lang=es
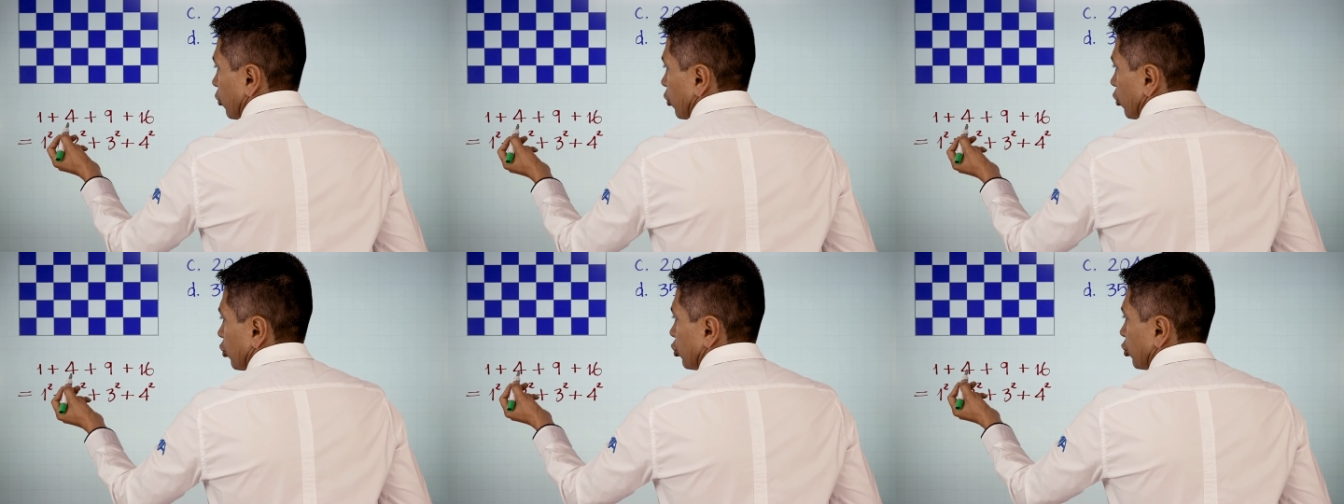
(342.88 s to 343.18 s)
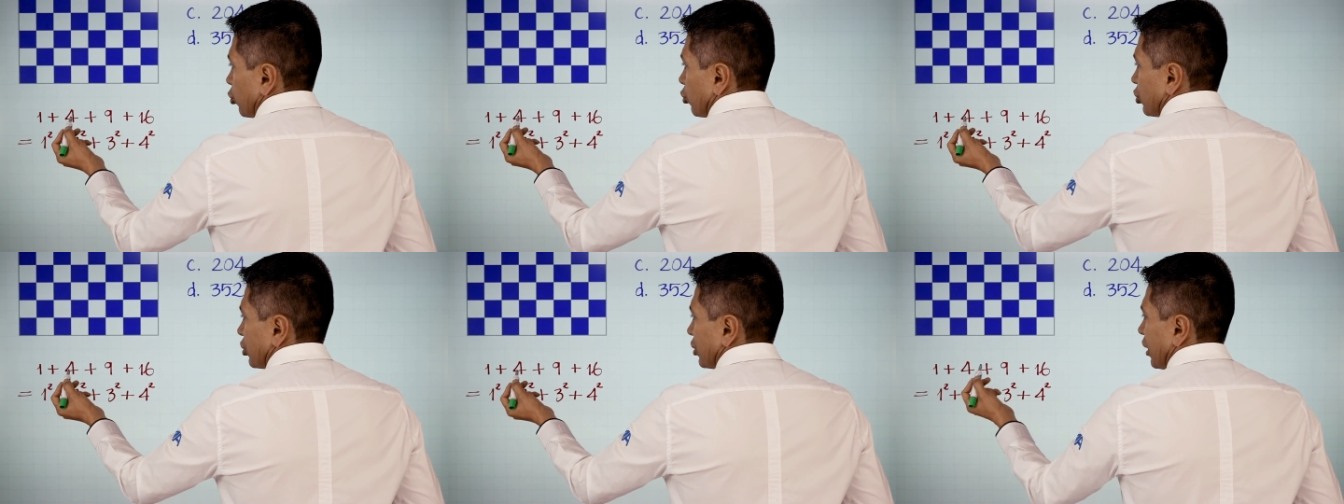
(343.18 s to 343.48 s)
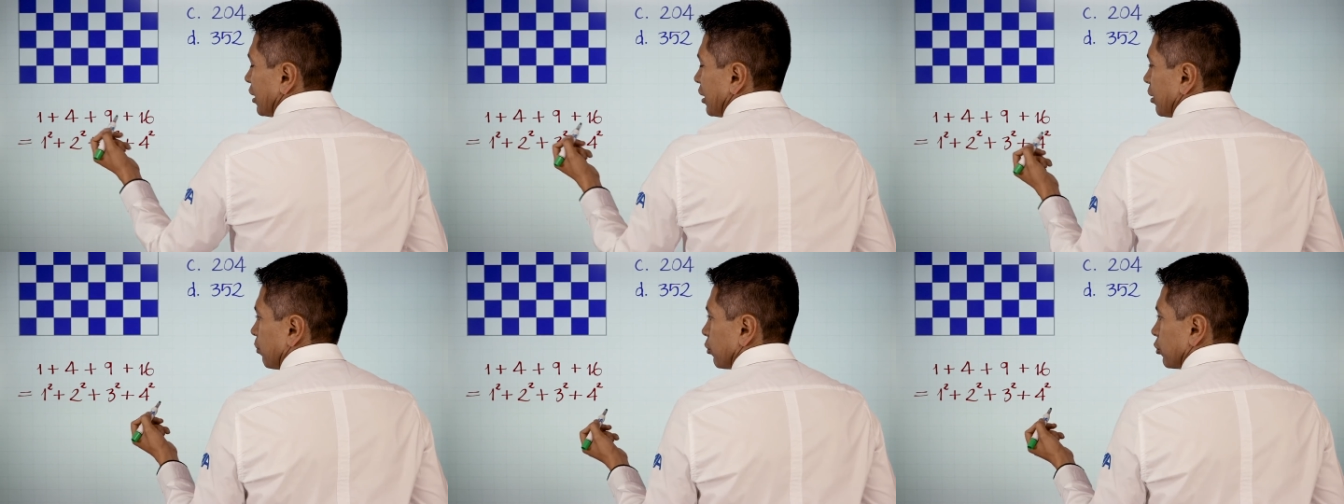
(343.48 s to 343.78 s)
por 8
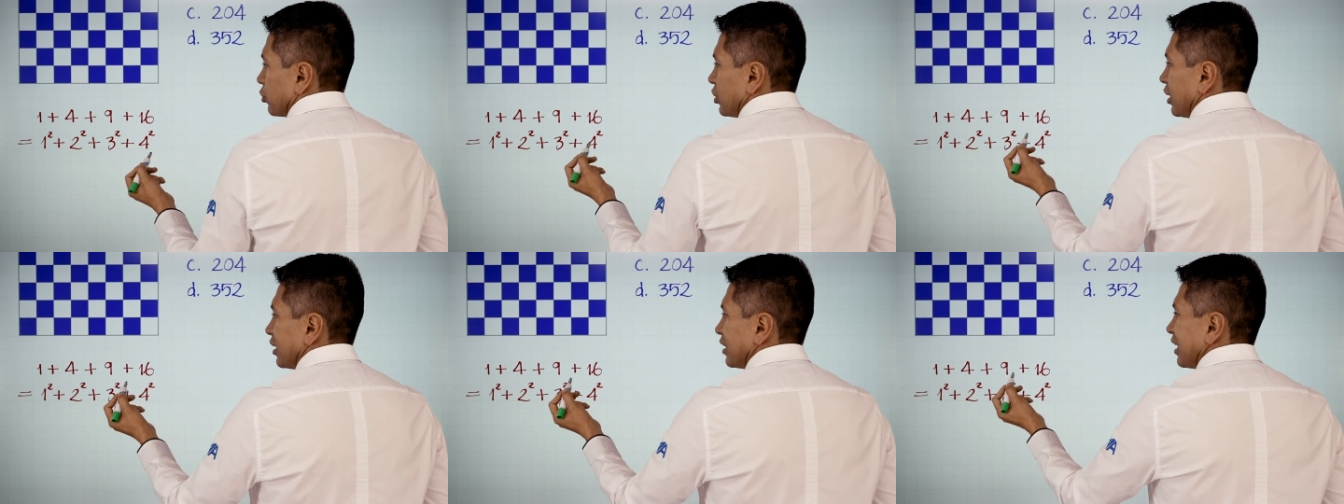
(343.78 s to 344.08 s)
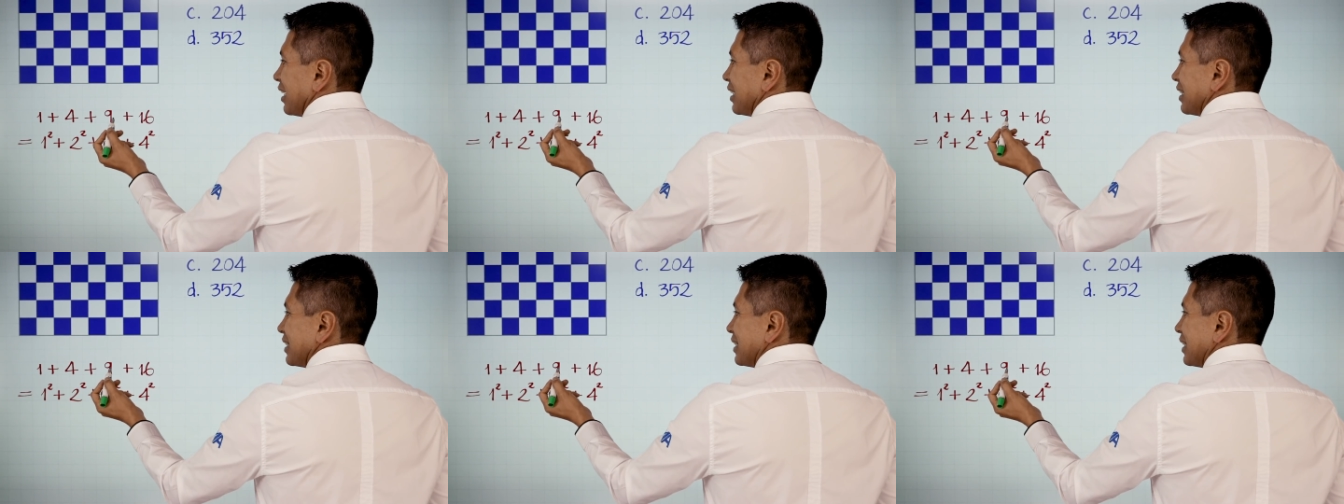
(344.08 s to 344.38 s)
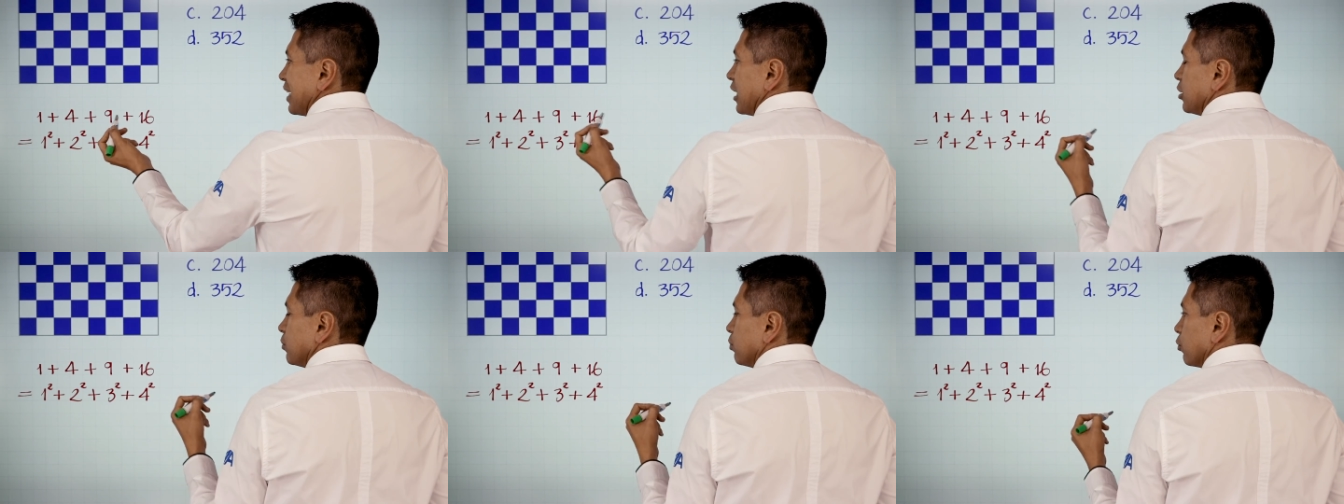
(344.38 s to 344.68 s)
7 por 7
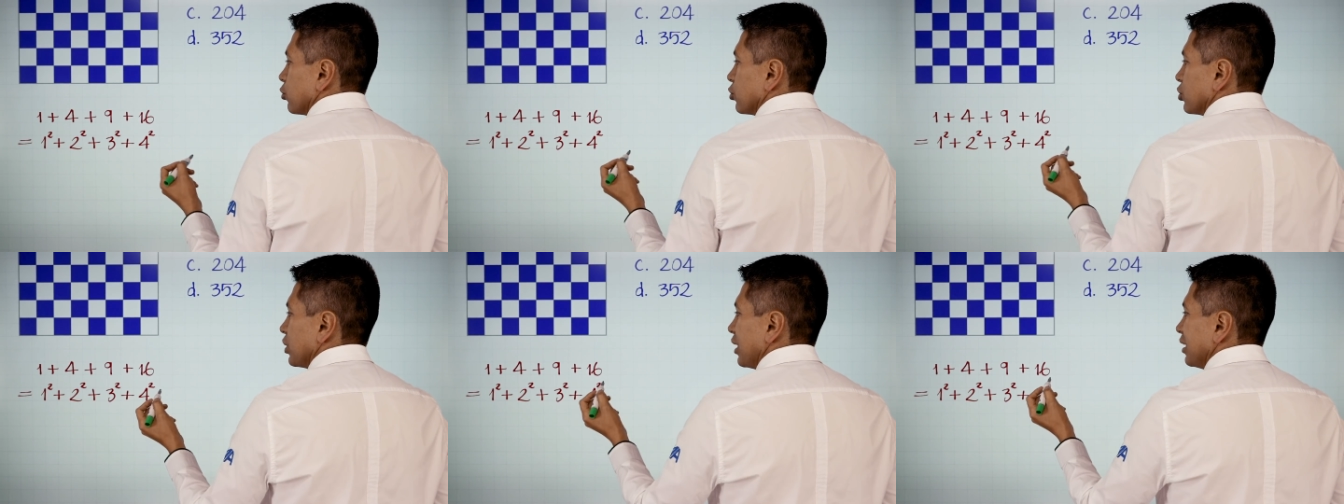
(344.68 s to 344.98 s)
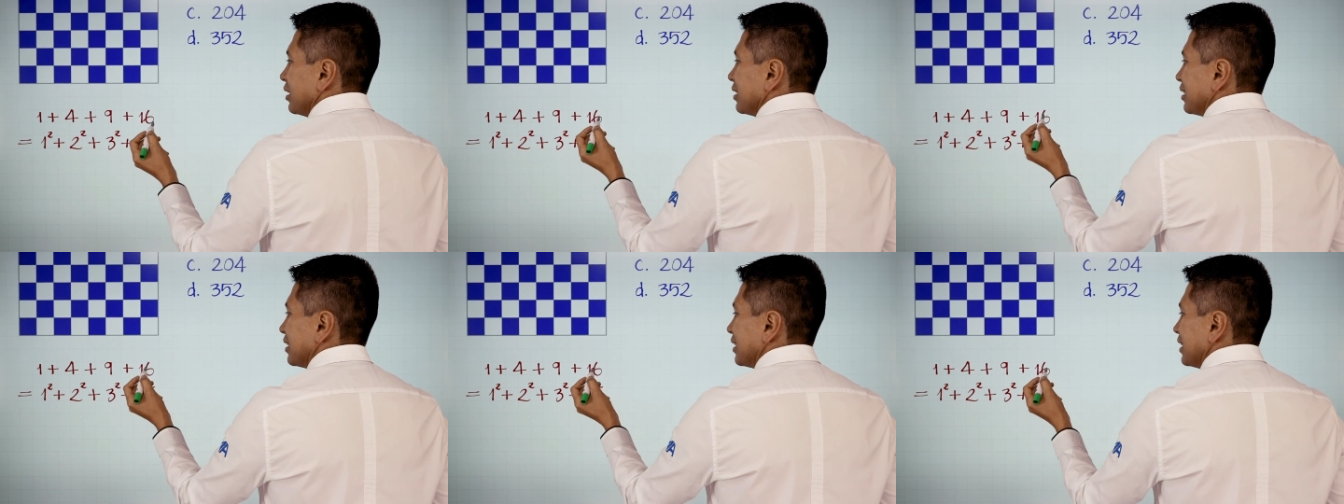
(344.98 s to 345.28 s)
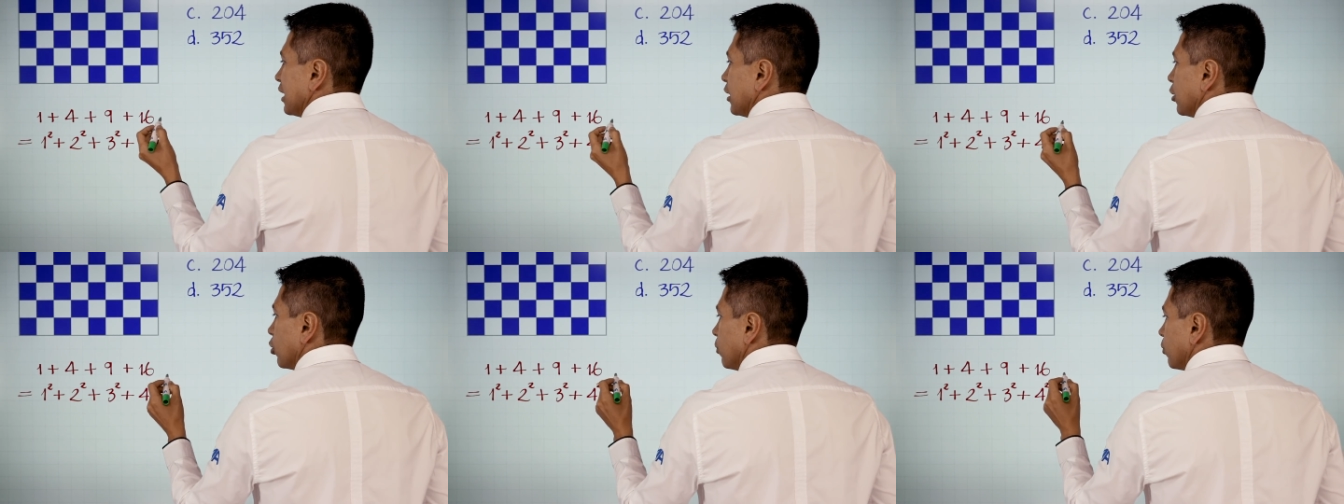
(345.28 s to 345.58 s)
6 por 6
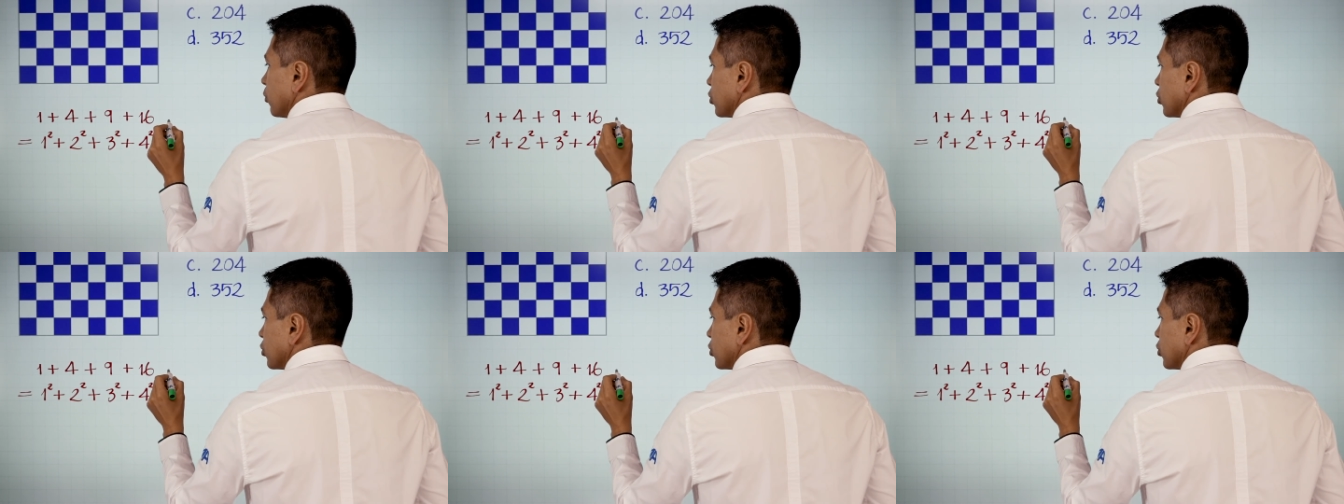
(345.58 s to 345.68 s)
5